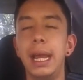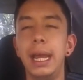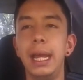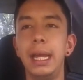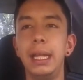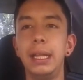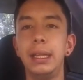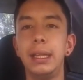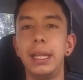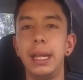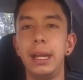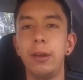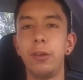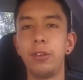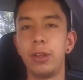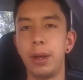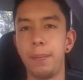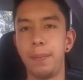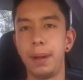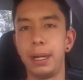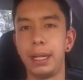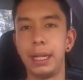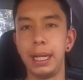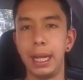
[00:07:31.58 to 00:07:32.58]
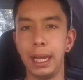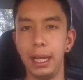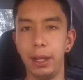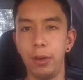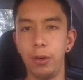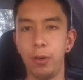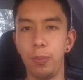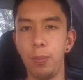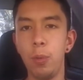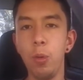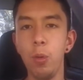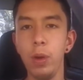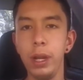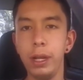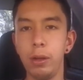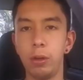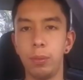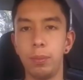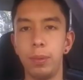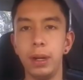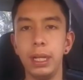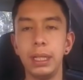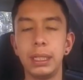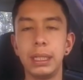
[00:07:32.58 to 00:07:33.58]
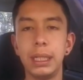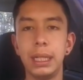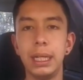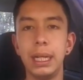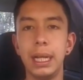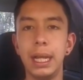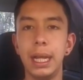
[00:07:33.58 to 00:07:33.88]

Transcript: entre, o sea, parqueadero público, pues